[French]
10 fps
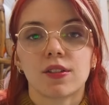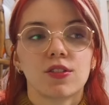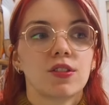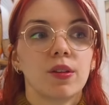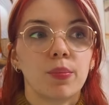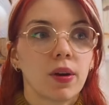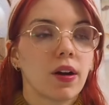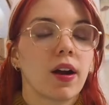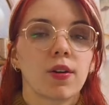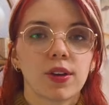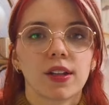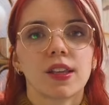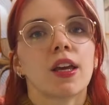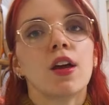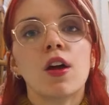N'hésitez pas à
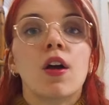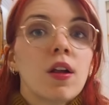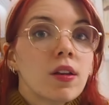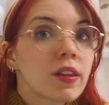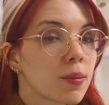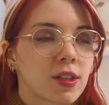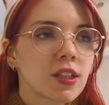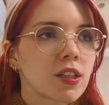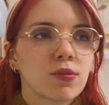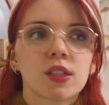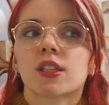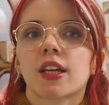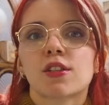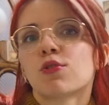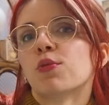regarder les thématiques qui vous
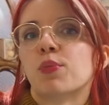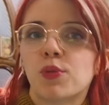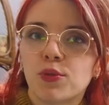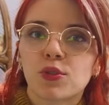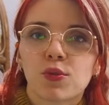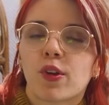intéressent le plus.